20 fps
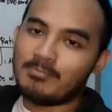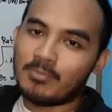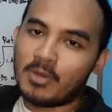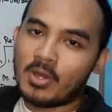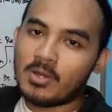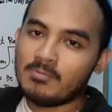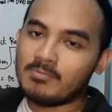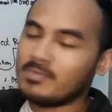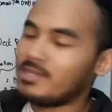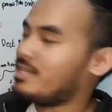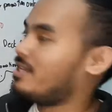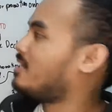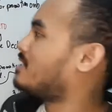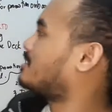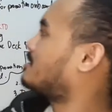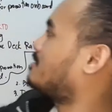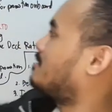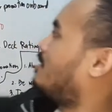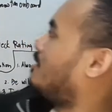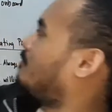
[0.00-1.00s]
mo
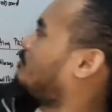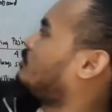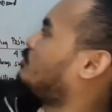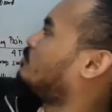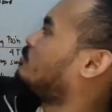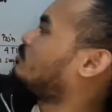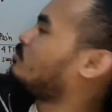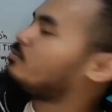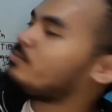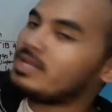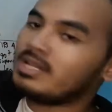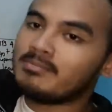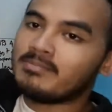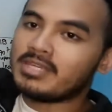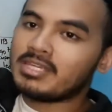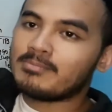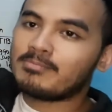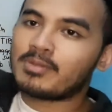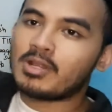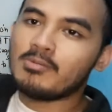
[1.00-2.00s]
is you will
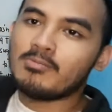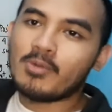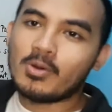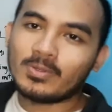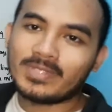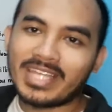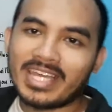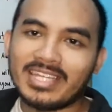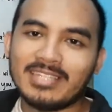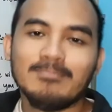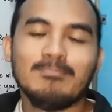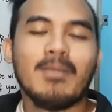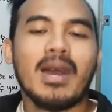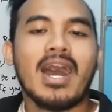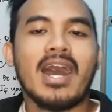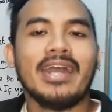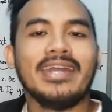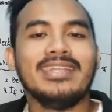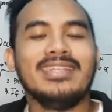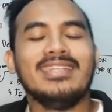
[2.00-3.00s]
be promoted
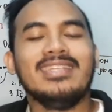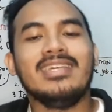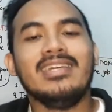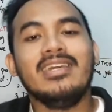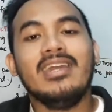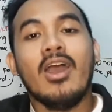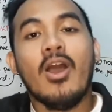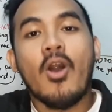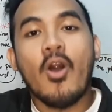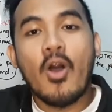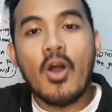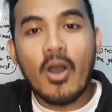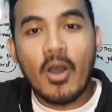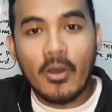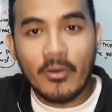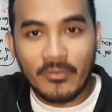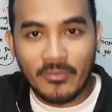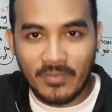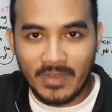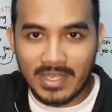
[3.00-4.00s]
by the
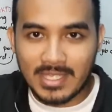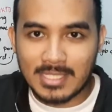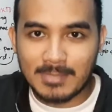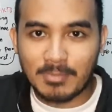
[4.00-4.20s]
office.